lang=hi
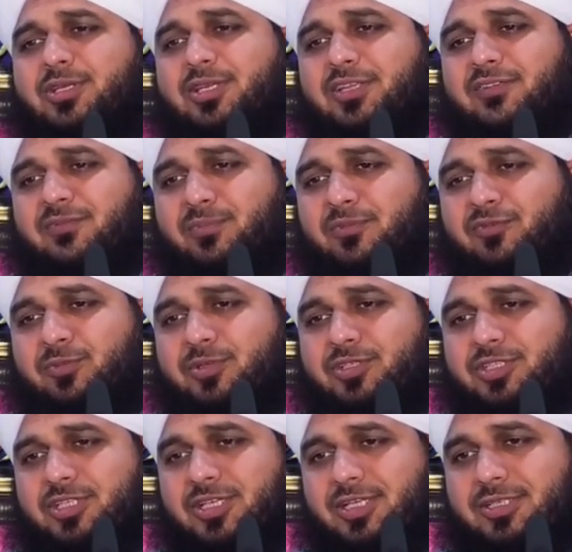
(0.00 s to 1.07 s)
तकलीफ़ में वो
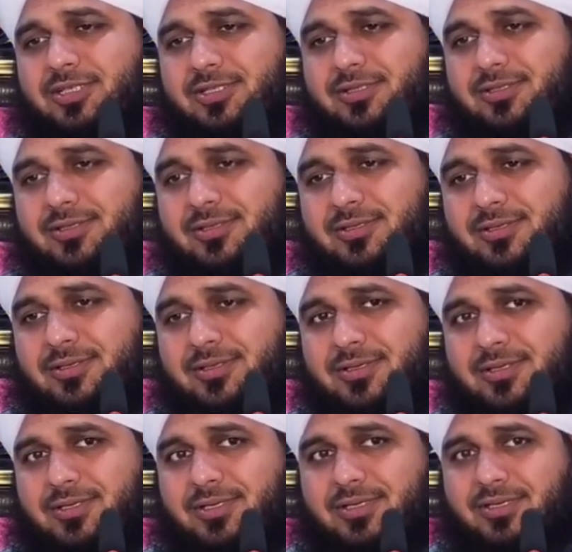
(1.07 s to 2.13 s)
बच्ची आ
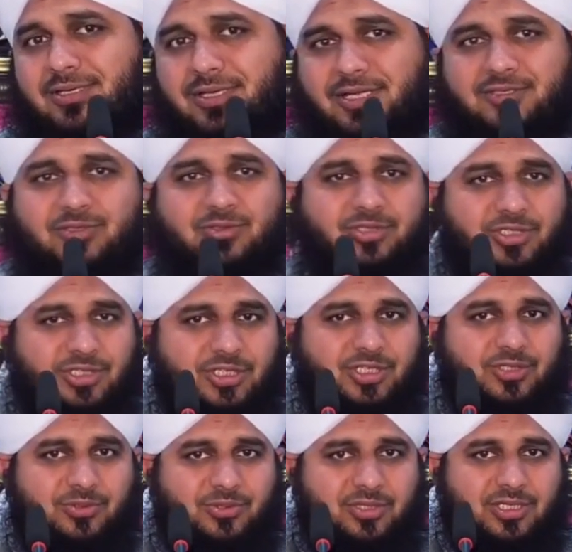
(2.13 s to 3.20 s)
जाती नाजुक
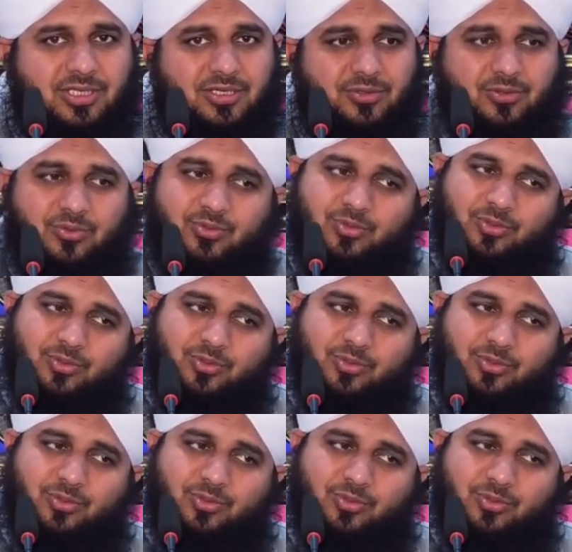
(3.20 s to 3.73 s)
शीशी होती है ना तो